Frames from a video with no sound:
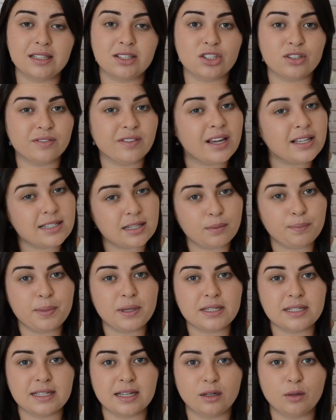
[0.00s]
estivessem
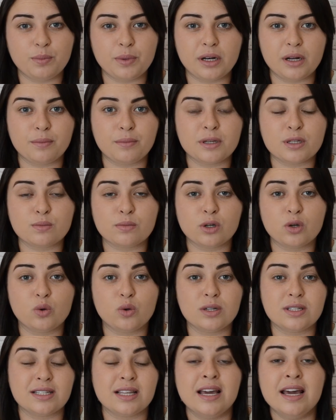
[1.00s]
passando pela mesma
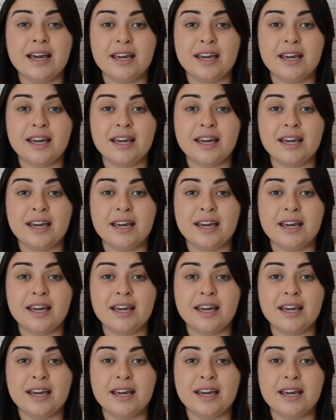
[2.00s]
coisa.